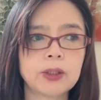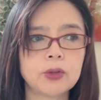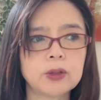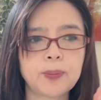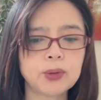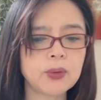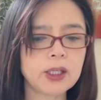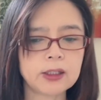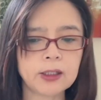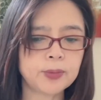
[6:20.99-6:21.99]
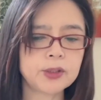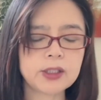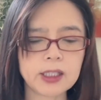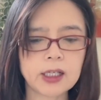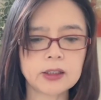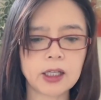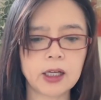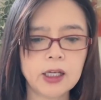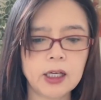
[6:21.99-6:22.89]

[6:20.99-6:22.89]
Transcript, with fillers: 他说啥不对，你不是这样的，